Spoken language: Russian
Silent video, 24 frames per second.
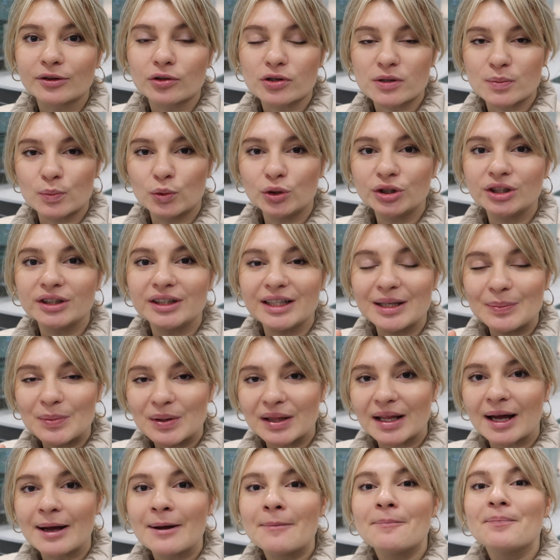То есть будет
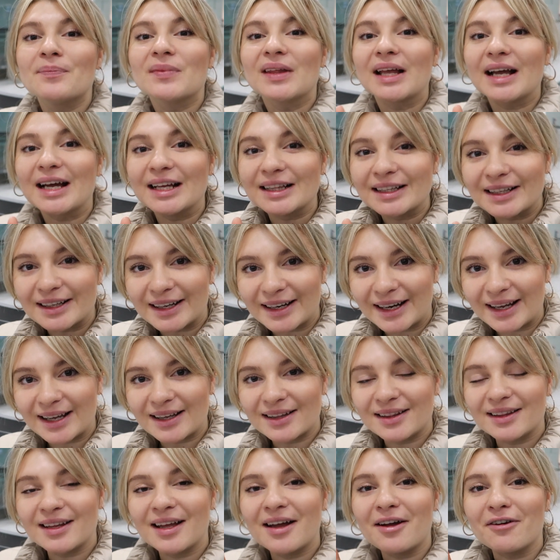именно
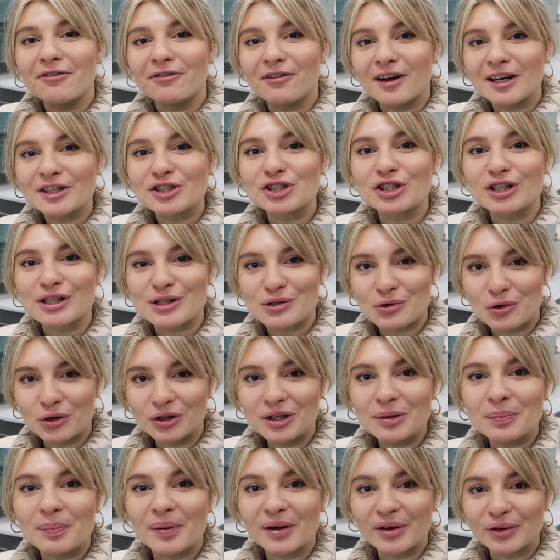конкретно ваши
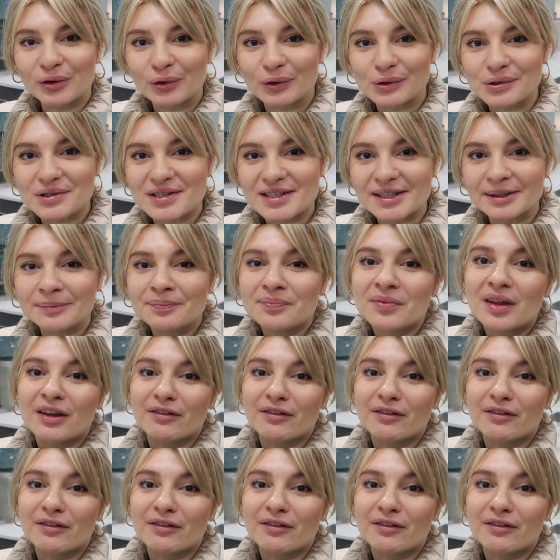расходы покроются.